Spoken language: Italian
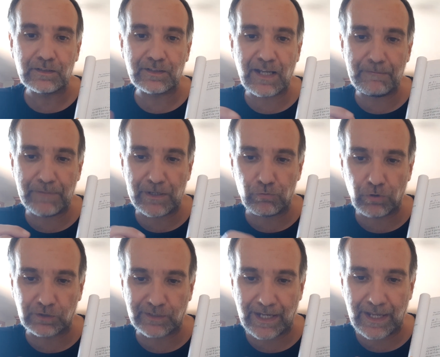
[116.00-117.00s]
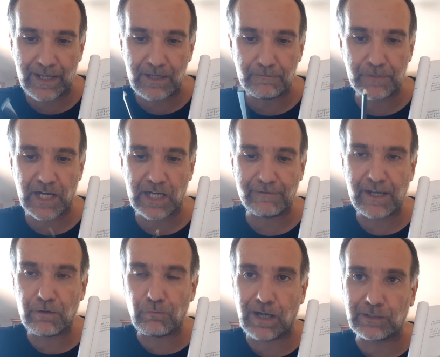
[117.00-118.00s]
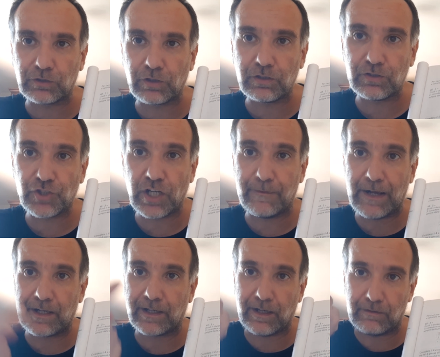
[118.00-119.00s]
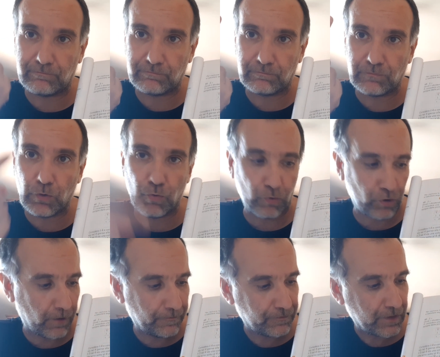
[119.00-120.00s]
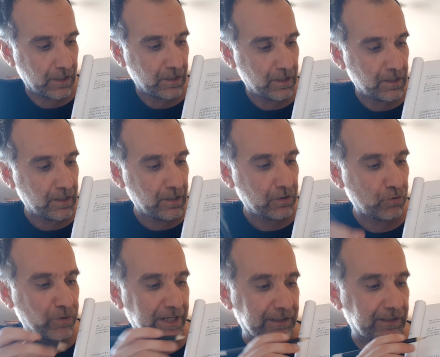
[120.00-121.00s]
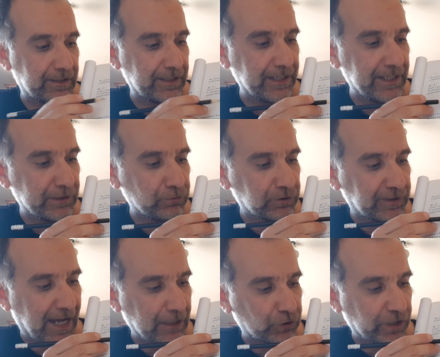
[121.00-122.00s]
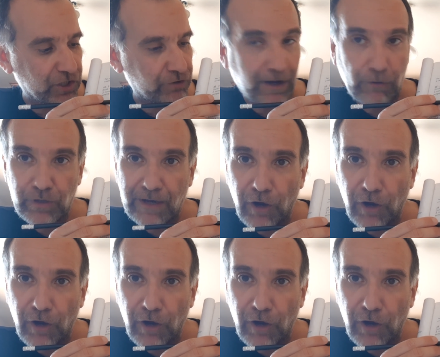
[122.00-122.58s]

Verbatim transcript: 3 per 1 3, eh? per arrivare a 4 ce ne manca 1. Quindi il risultato che ci va una